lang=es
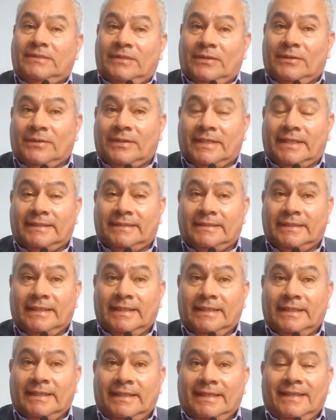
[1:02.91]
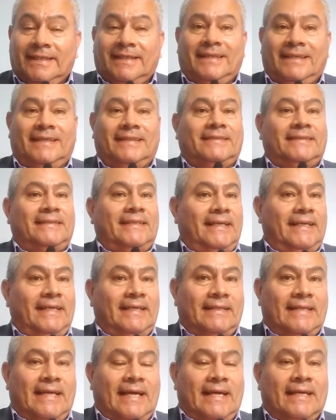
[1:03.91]
Torres,
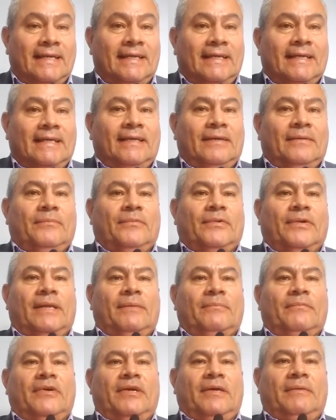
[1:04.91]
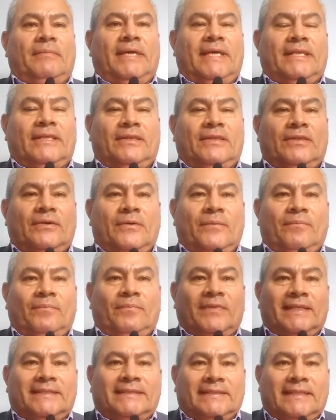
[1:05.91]
inscrita por el
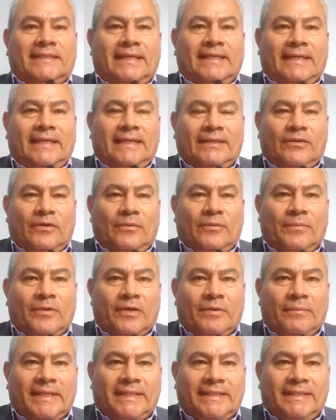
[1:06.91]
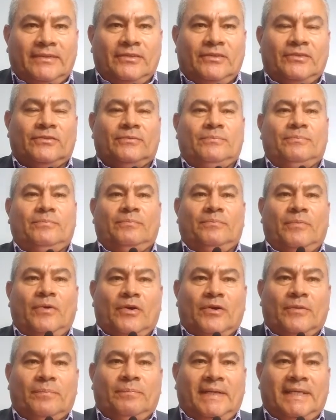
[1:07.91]
movimiento Comprometidos
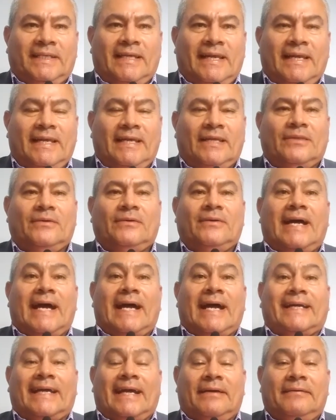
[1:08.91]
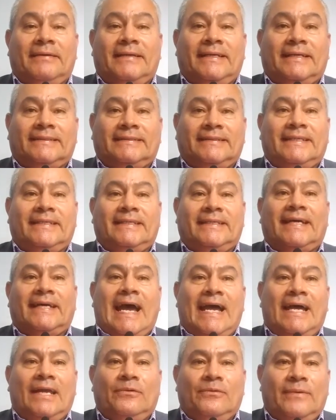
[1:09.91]
por Pitalito, acaba de ser
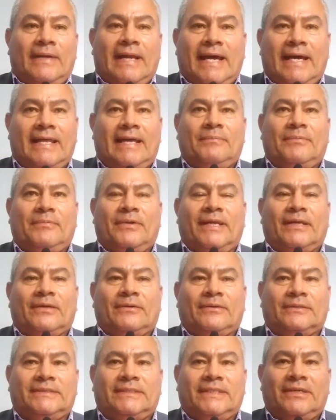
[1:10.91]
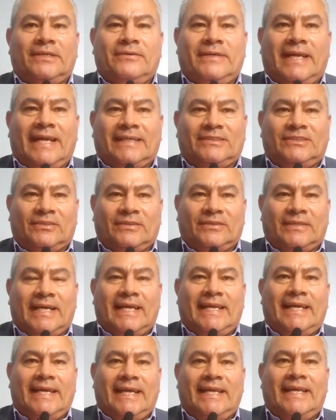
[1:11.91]
anulada por el Consejo
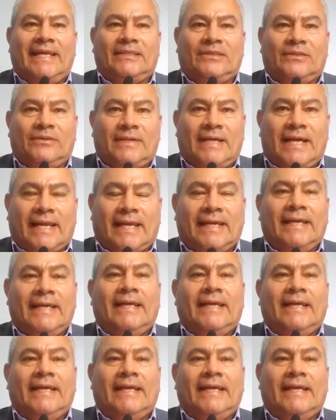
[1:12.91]
Nacional Electoral.